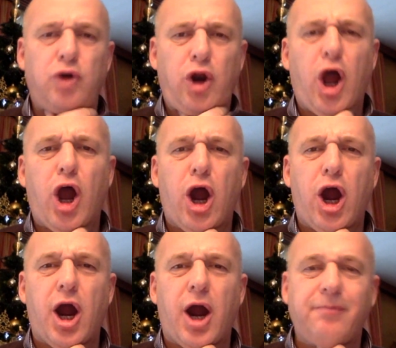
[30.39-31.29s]

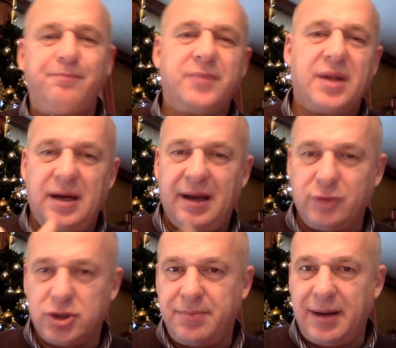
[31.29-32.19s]
la
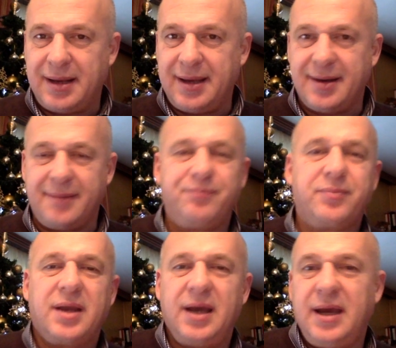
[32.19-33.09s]
voce bella chiara
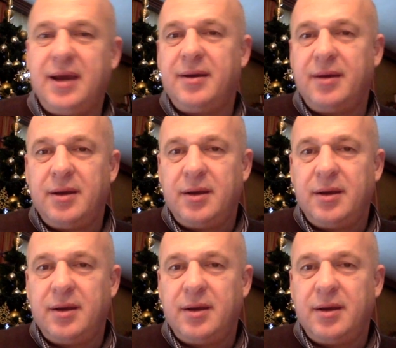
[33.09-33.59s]
e